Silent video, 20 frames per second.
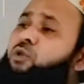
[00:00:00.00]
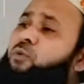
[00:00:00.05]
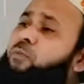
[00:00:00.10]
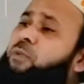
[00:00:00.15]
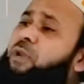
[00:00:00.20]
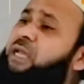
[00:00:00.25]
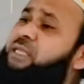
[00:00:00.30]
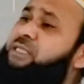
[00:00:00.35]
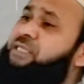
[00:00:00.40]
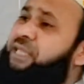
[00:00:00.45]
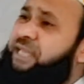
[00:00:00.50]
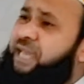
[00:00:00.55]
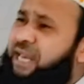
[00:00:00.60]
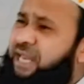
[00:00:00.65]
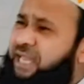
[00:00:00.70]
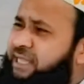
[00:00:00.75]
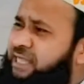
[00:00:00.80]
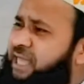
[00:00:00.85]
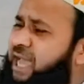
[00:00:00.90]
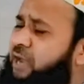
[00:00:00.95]
তোমরা
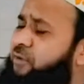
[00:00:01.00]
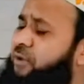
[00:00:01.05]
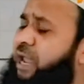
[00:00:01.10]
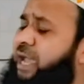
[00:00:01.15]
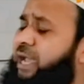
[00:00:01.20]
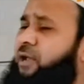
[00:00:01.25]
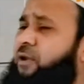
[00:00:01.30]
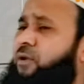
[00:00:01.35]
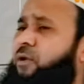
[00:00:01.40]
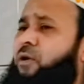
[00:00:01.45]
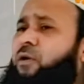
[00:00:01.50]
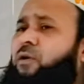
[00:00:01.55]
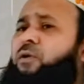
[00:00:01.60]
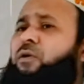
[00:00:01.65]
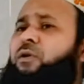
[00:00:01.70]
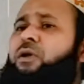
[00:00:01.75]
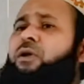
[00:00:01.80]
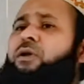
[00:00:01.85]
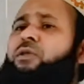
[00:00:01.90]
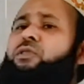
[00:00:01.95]
যেখানেই থাকো না কেন
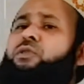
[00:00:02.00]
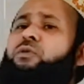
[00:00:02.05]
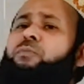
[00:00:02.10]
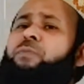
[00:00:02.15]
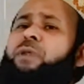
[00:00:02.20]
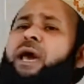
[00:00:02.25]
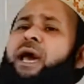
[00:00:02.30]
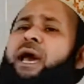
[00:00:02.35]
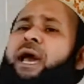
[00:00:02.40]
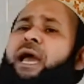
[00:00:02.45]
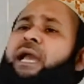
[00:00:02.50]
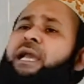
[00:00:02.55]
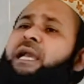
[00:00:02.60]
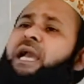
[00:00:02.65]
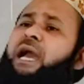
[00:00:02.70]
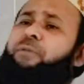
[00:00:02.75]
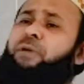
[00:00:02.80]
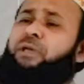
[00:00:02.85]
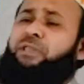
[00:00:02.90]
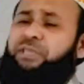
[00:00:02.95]
তোমরা
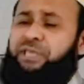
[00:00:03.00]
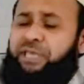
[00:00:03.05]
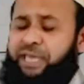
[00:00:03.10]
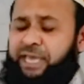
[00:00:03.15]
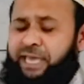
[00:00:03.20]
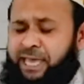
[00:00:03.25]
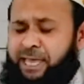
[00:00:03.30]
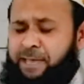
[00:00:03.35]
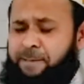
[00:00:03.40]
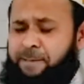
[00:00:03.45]
কাবার দিকে